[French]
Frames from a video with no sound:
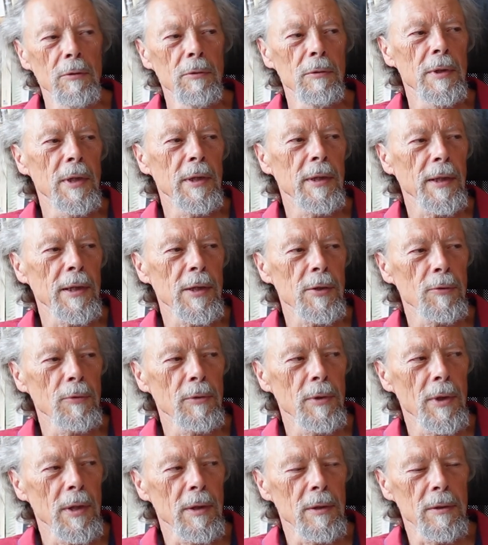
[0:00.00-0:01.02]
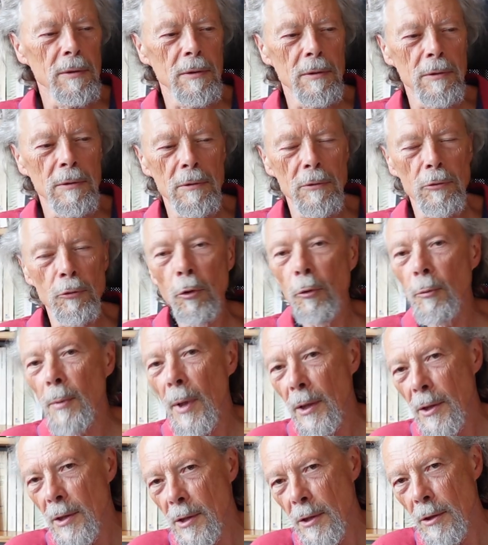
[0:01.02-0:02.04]
une internationale non
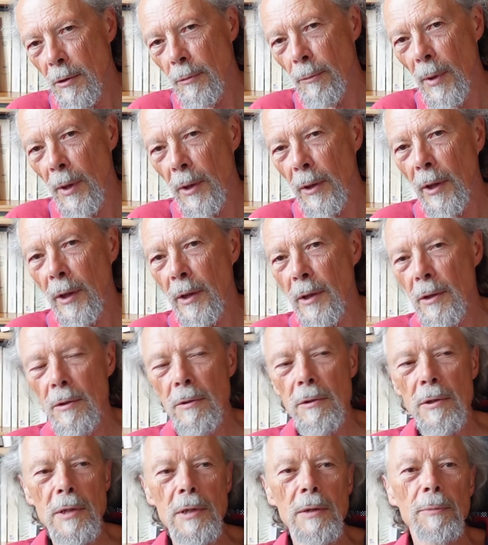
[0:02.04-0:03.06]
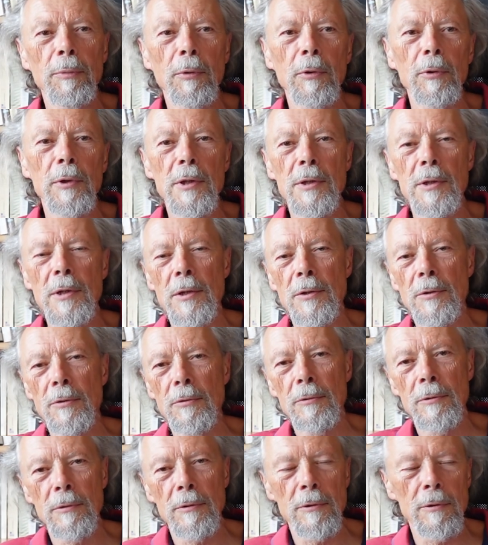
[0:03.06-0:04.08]
marxiste malgré ses
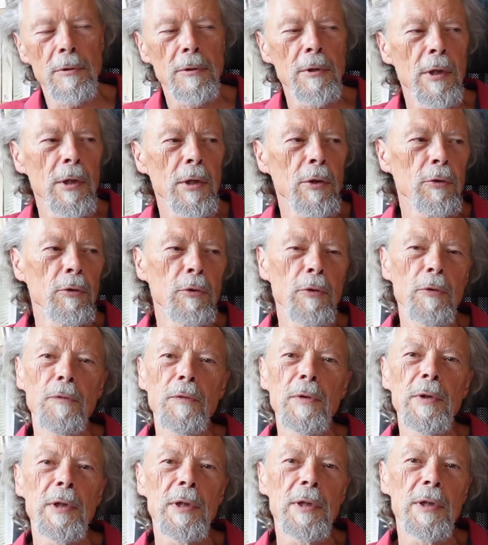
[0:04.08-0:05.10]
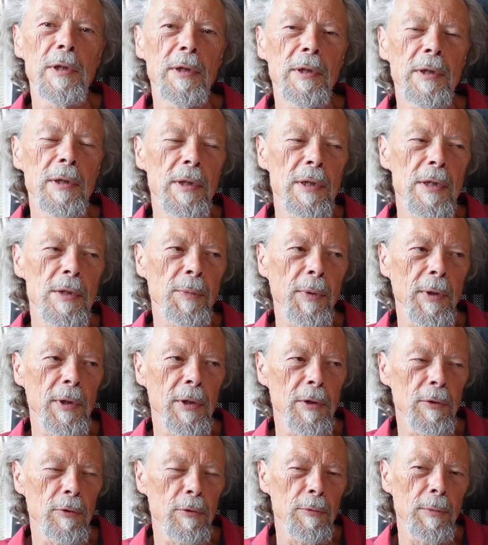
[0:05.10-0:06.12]
protestations de fidélité à
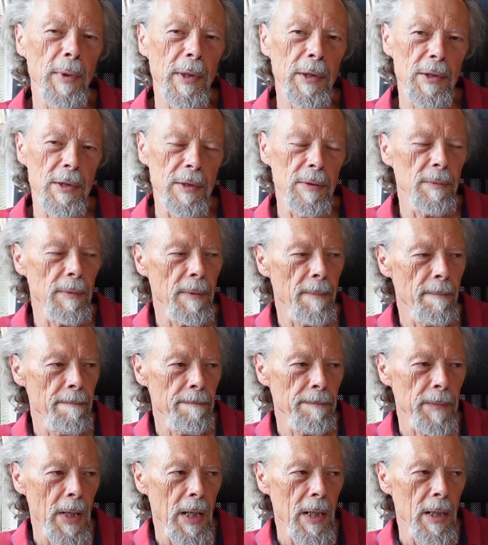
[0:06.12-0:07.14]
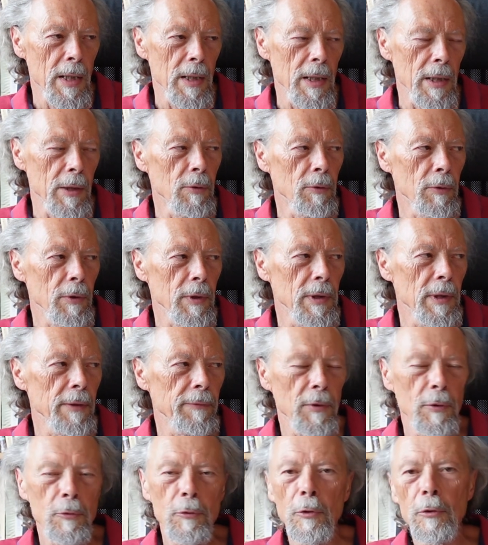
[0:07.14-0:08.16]
l'esprit du marxisme. Et donc il a
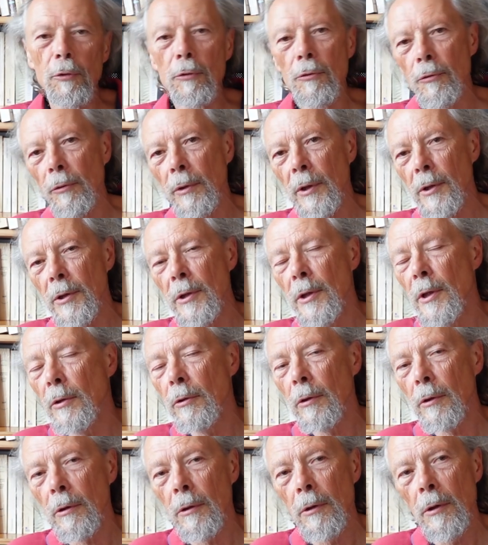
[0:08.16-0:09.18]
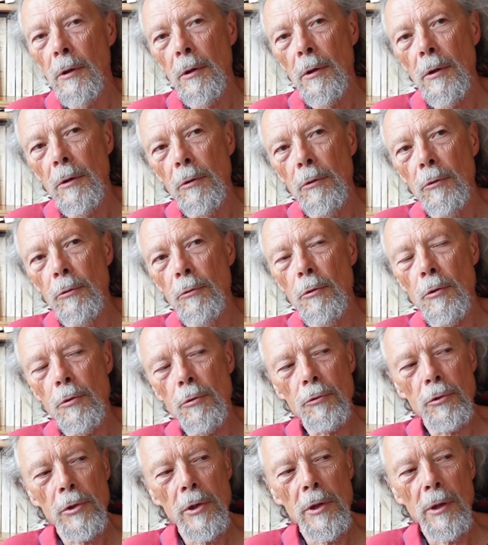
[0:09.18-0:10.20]
fallu reconstruire. C'est d'ailleurs une
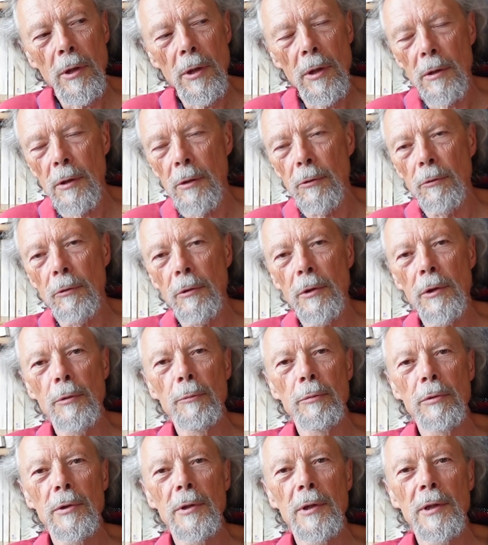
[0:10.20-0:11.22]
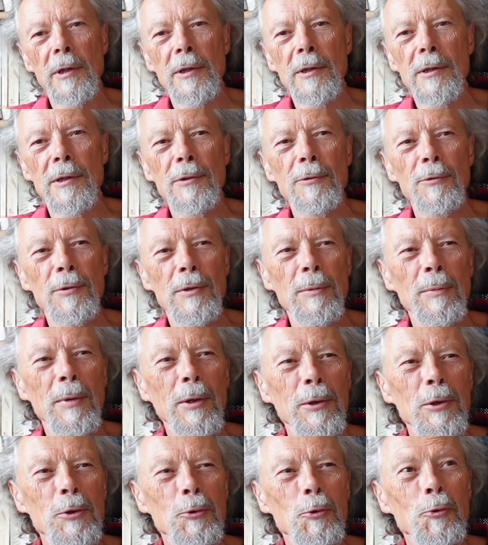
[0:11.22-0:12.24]
leçon générale. Quand on est un peu dialecticien, on sait
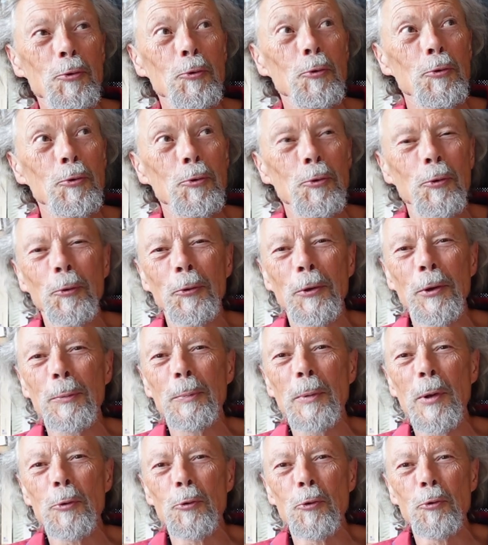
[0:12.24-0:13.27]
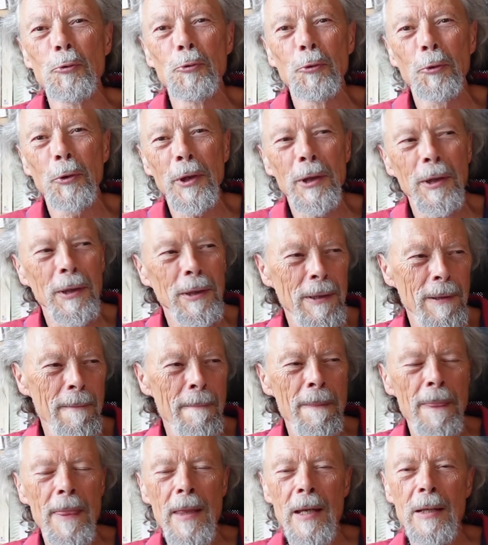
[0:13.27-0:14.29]
bien que les choses ne se contentent pas de durer.
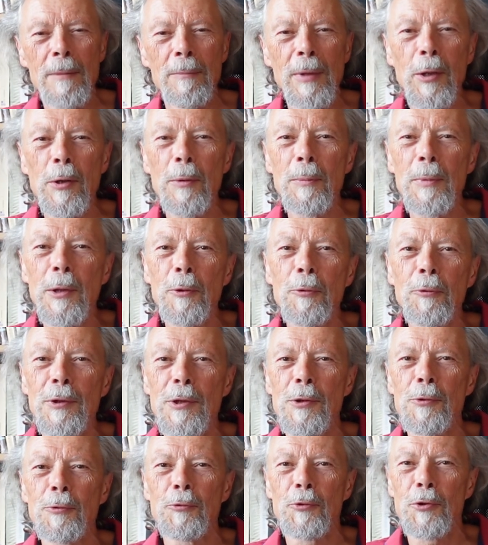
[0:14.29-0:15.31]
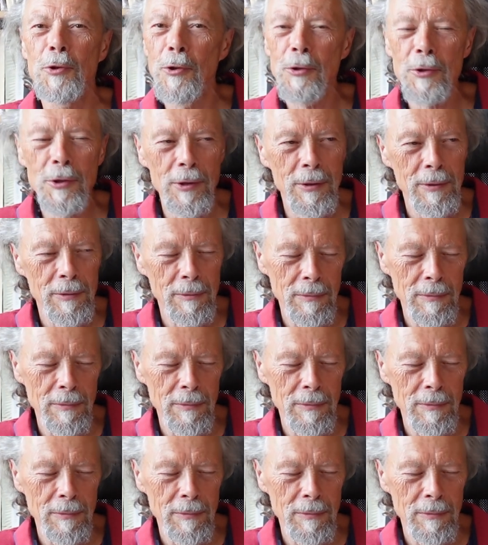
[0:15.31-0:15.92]
Mais comme les conditions changent,